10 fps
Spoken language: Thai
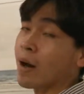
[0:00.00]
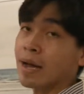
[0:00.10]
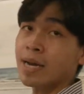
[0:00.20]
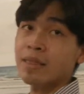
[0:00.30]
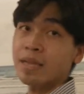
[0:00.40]
กว่า
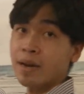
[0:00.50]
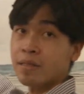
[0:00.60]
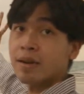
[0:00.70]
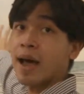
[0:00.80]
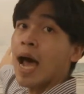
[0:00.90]
ถ้าซื้อก็
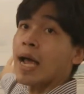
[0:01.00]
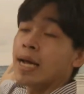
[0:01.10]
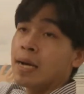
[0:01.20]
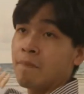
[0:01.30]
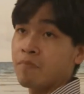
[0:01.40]
ซื้อได้
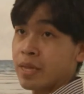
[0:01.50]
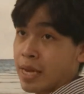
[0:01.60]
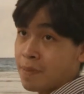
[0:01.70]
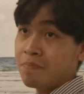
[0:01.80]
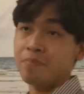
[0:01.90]

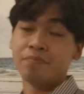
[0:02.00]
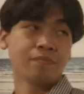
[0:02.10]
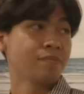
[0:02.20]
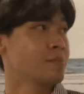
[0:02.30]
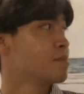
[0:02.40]
อิฟ
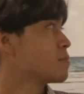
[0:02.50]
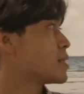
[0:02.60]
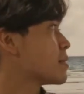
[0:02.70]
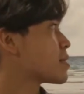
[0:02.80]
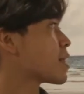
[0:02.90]

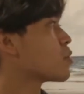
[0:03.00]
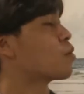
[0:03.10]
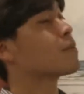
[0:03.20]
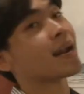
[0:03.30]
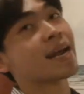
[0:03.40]
ถ้าสมม
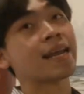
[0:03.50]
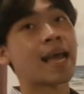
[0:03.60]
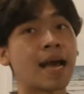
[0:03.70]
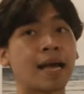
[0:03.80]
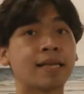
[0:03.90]
ติไม่อยากได้อย่าง
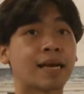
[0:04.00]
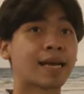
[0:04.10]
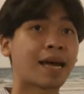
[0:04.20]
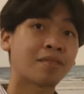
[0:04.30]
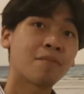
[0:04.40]
เงี้ยอยากได้
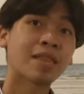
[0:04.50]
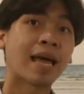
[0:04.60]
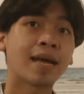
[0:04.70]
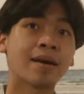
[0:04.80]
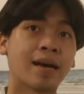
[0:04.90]
คัสตอมไซ
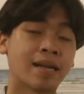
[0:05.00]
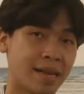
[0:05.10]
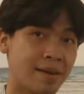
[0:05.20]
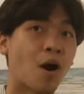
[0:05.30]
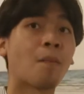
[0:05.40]
ส์
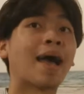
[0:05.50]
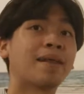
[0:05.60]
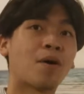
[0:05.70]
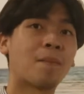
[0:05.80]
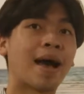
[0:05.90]
อินบ็อกซ์มา
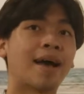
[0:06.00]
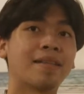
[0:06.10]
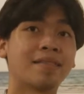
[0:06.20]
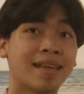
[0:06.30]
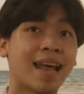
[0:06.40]
อินบ็อกซ์มา
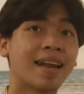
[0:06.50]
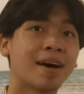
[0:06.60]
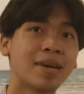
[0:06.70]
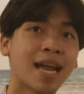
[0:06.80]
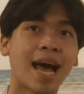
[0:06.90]
เสียแทน
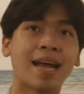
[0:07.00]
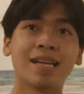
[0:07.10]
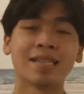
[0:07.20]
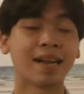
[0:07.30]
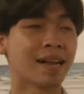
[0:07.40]
ทำให้ได้
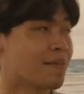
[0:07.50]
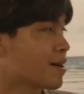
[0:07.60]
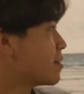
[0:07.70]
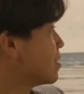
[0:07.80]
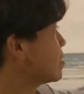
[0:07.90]
แต่นั้น
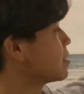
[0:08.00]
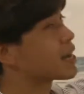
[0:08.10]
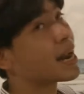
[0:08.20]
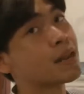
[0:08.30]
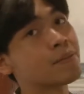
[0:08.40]
อะซื้อข
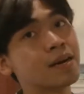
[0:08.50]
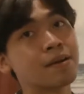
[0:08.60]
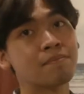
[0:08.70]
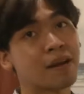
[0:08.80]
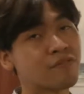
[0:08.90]
นาดนี้ไปเถอะ
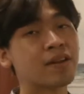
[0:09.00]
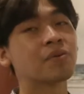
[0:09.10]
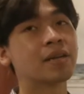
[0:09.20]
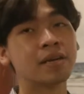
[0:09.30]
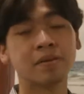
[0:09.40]
แม่งฟินก
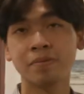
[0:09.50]
ว่าเยอะ